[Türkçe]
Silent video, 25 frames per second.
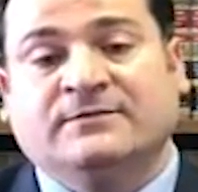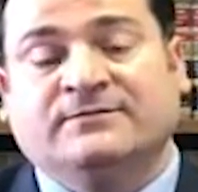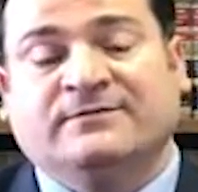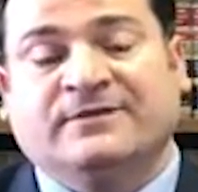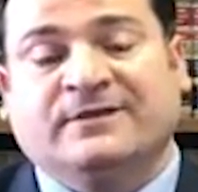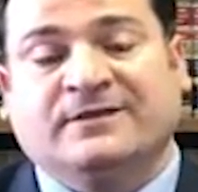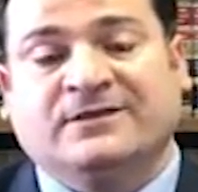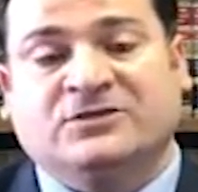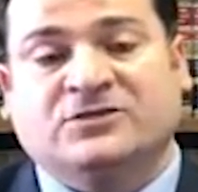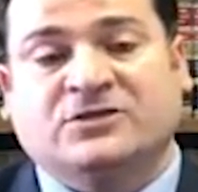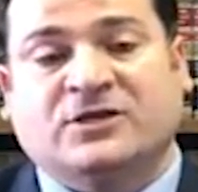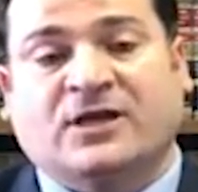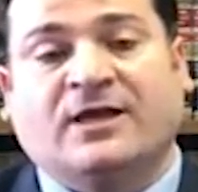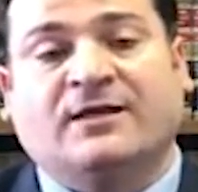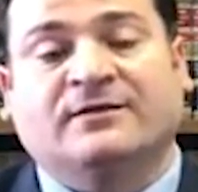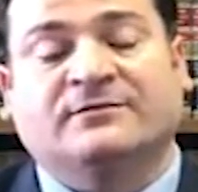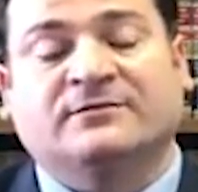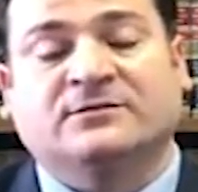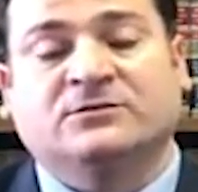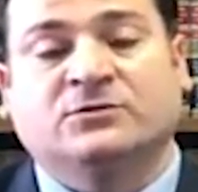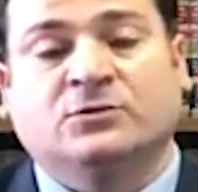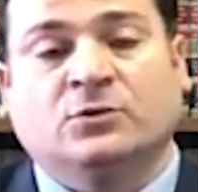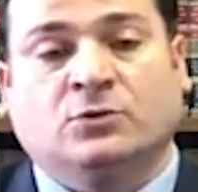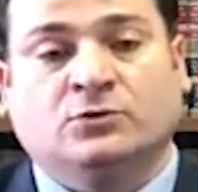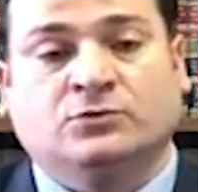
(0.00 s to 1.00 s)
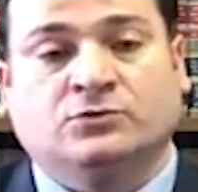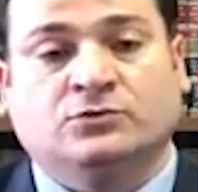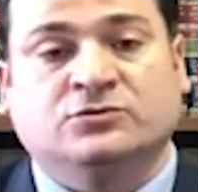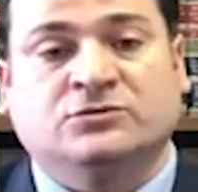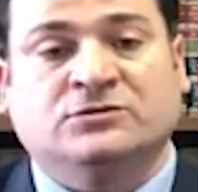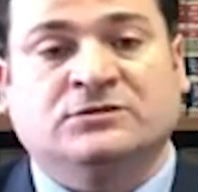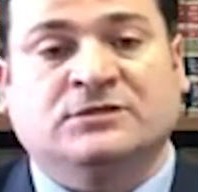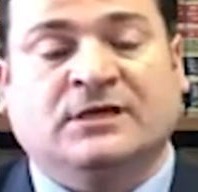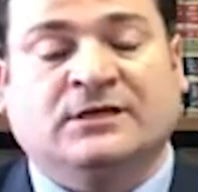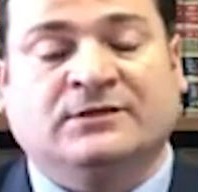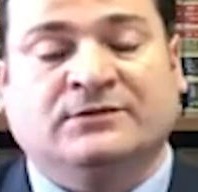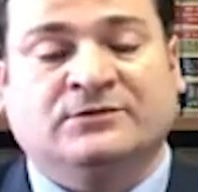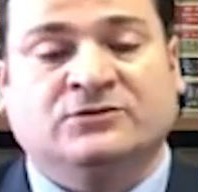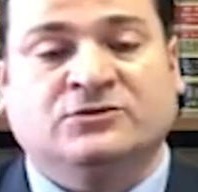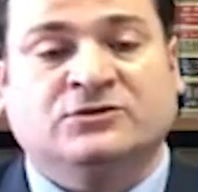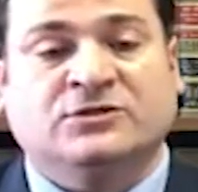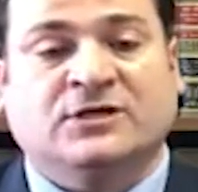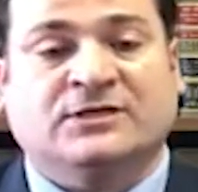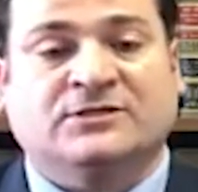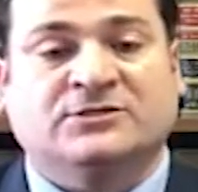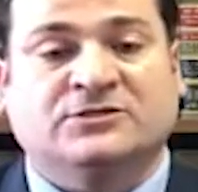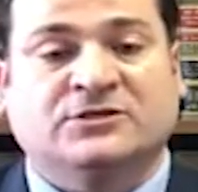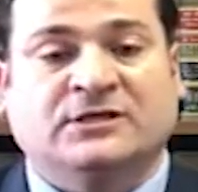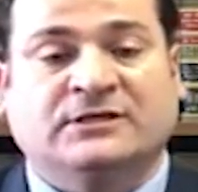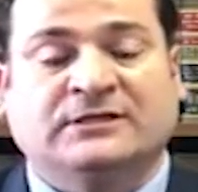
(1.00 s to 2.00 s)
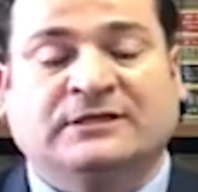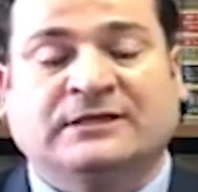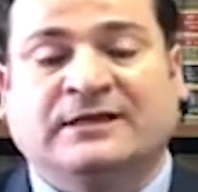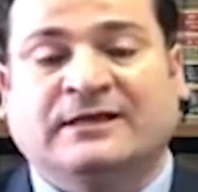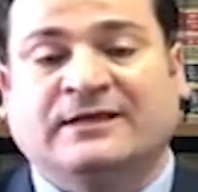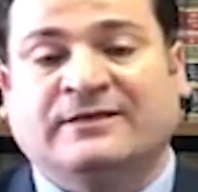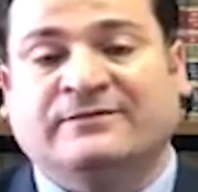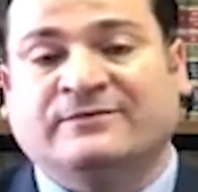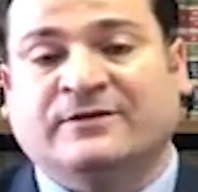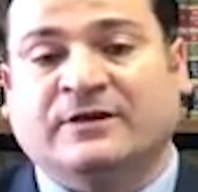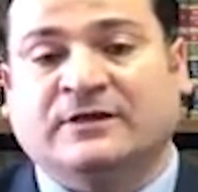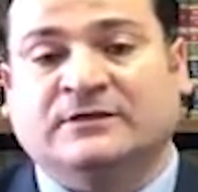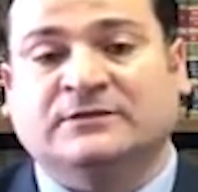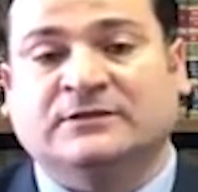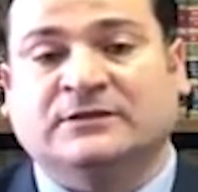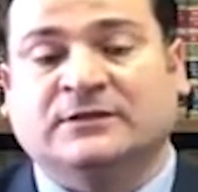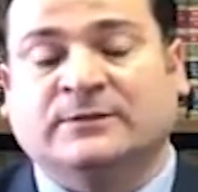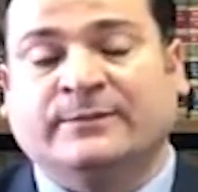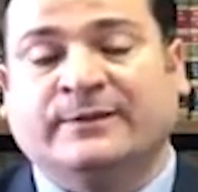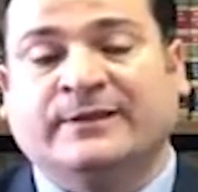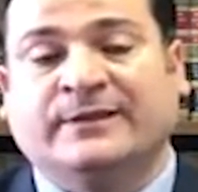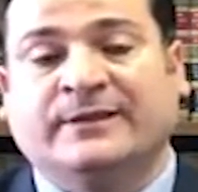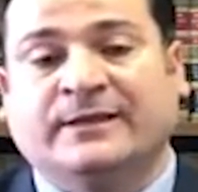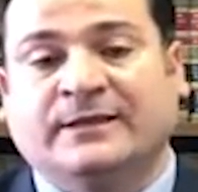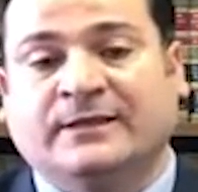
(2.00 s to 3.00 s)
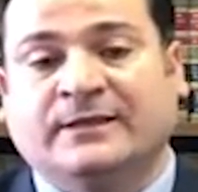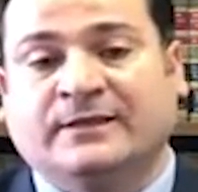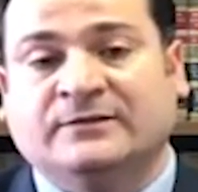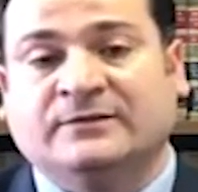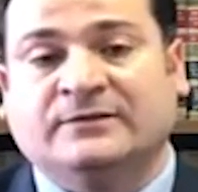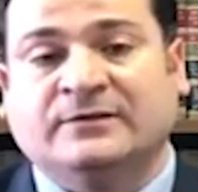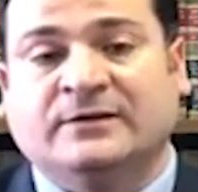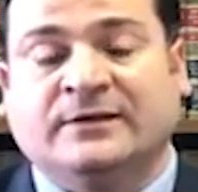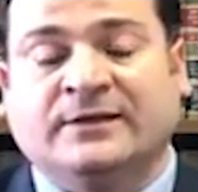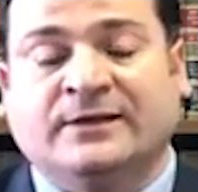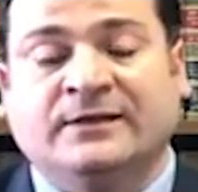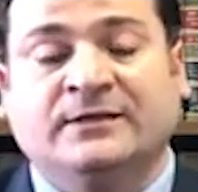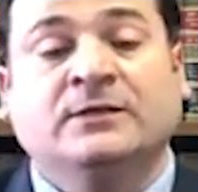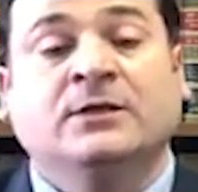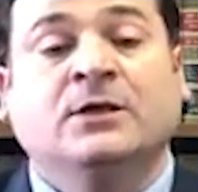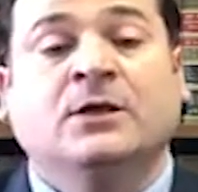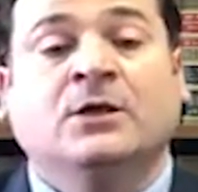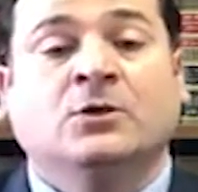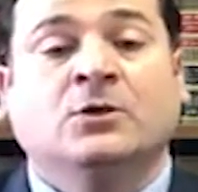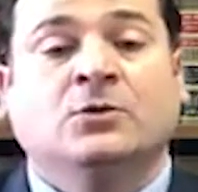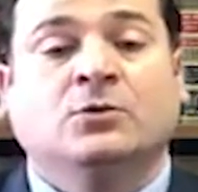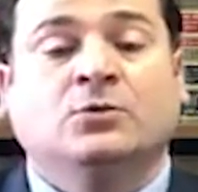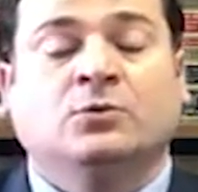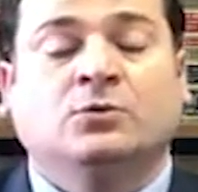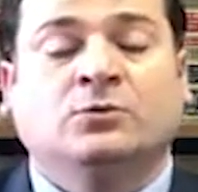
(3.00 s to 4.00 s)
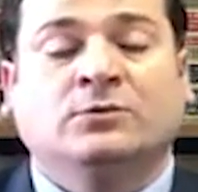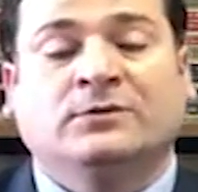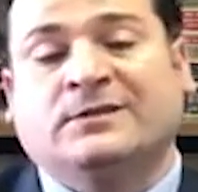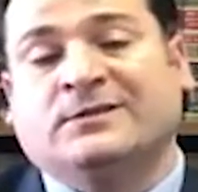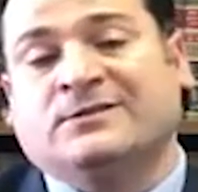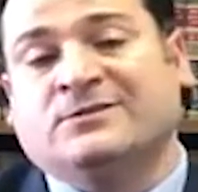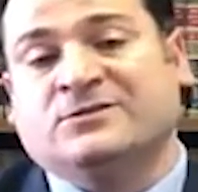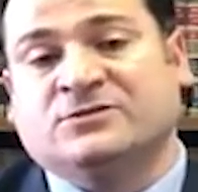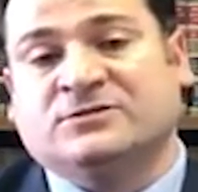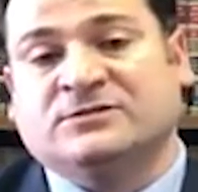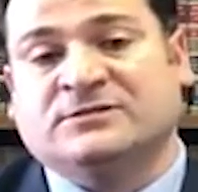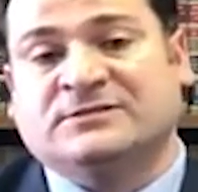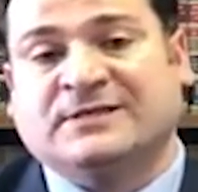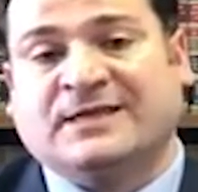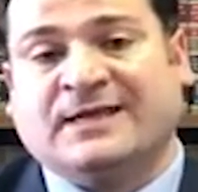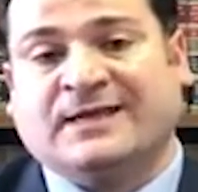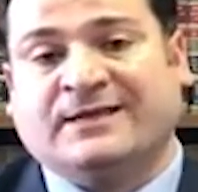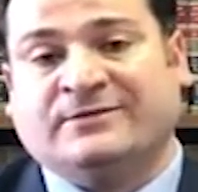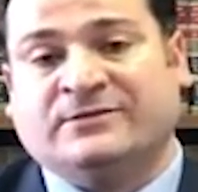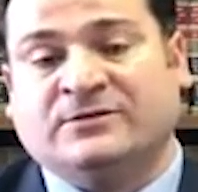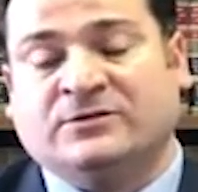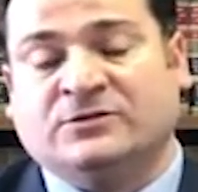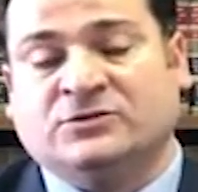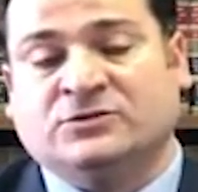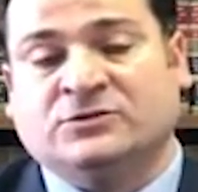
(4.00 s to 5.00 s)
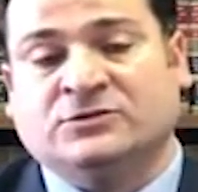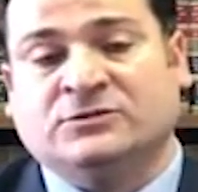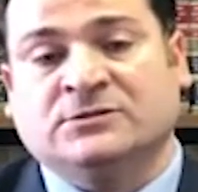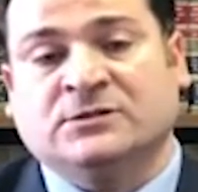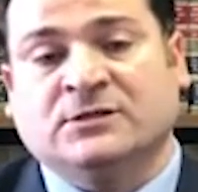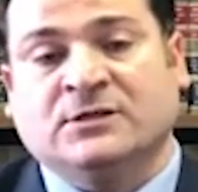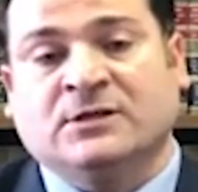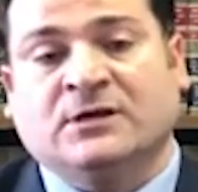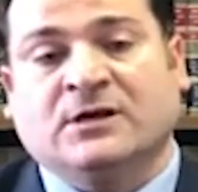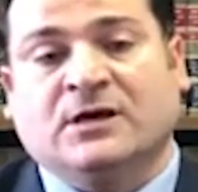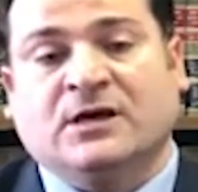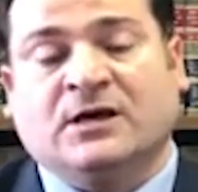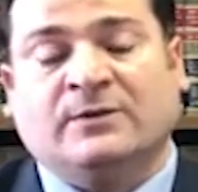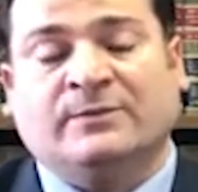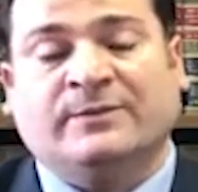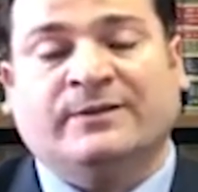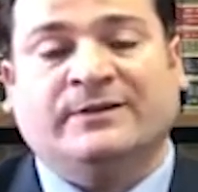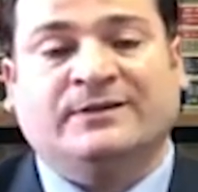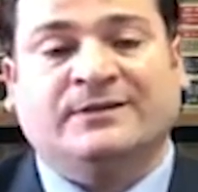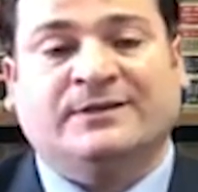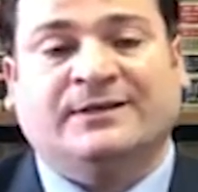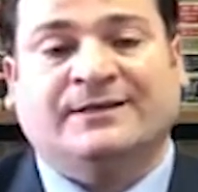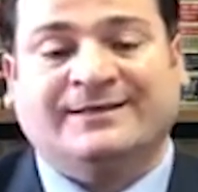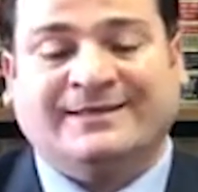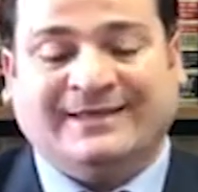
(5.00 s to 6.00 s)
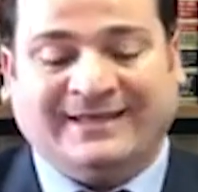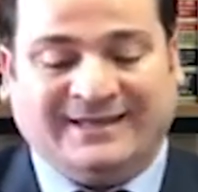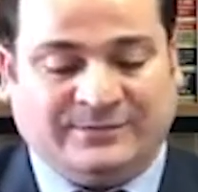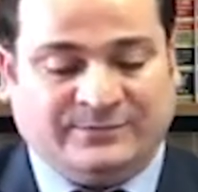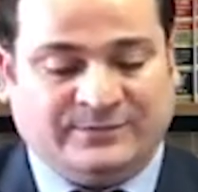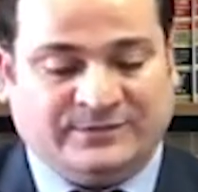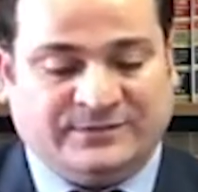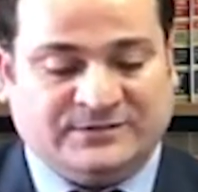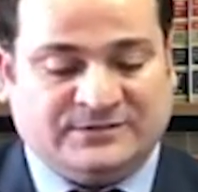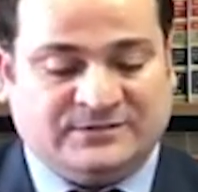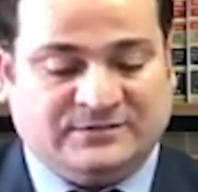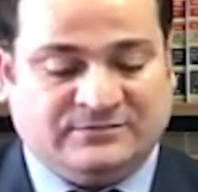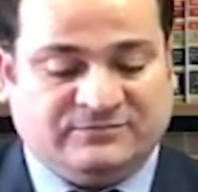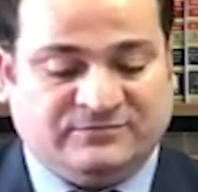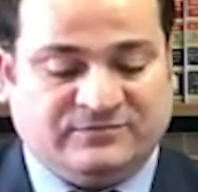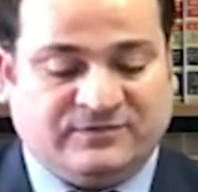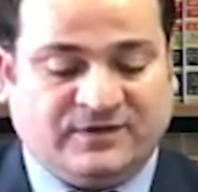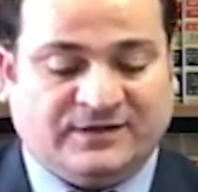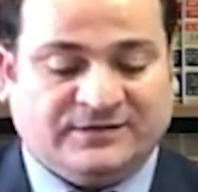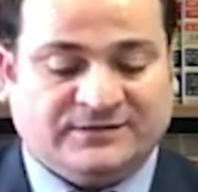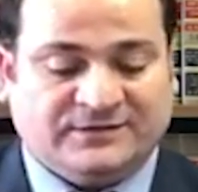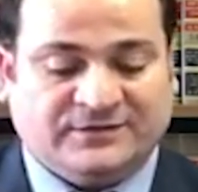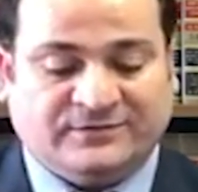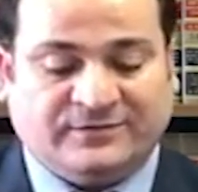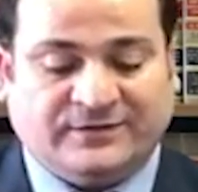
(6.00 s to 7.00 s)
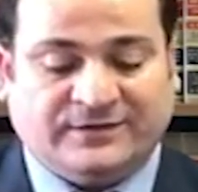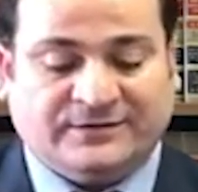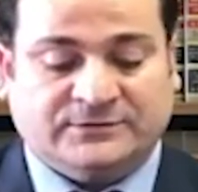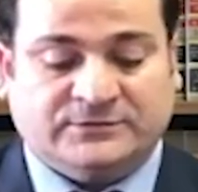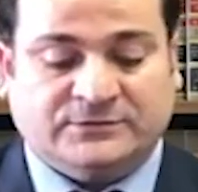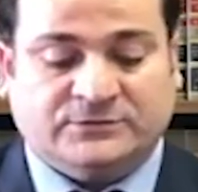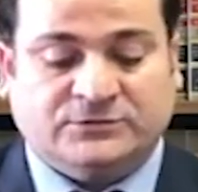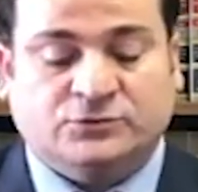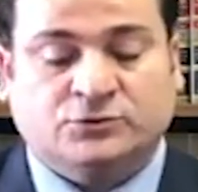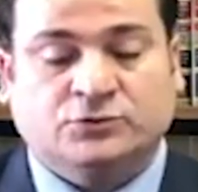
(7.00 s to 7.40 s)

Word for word: ve iş hayatında olduğunuzu kanıtlayacak şeyleri, evrakları bir yere getirerek ülke dışı seyahati için Amerika'ya gelmenizde fayda vardır.